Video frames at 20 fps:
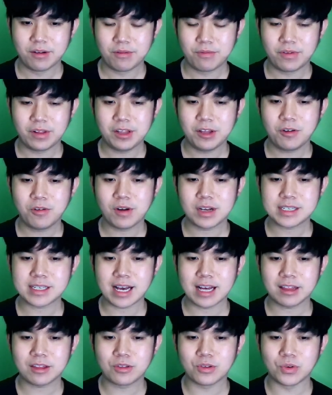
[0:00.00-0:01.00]
Feeling gue
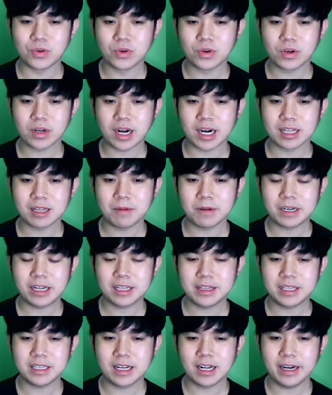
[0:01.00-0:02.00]
satu, karena
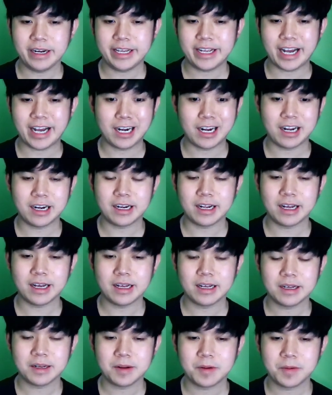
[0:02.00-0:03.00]
dia tinggal di
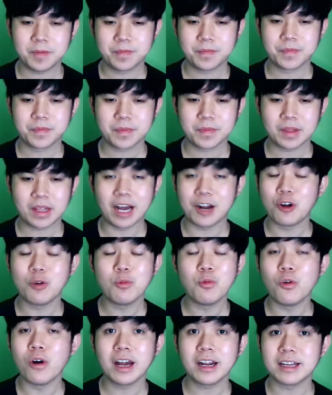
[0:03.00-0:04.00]
Kanada. Gak ada
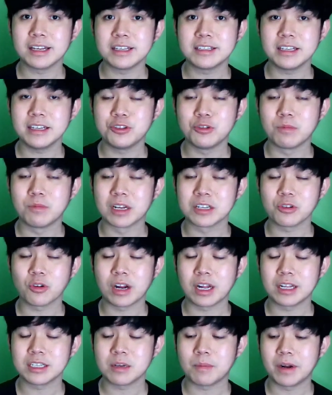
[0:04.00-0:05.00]
hubungannya sih jumlah
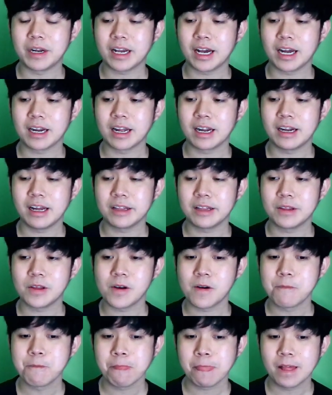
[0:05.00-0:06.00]
saudara sama di Kanada itu.
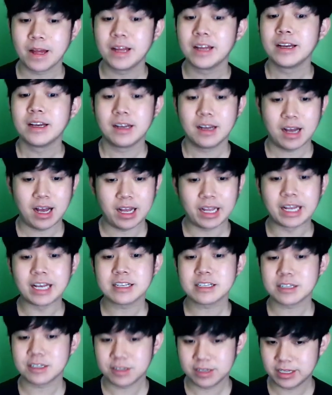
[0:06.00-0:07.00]
I
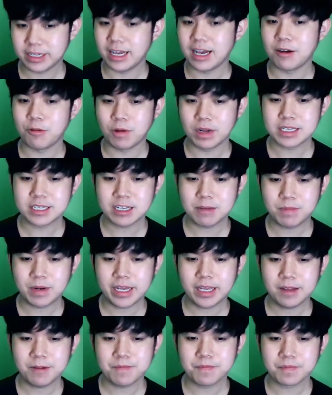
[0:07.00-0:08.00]
guess, ya, yeah, one
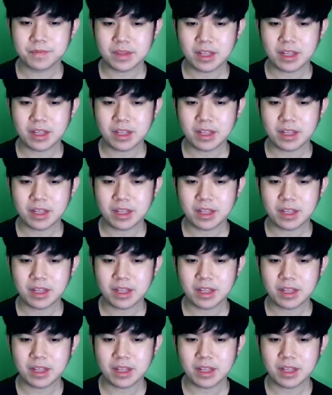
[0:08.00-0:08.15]
sibling.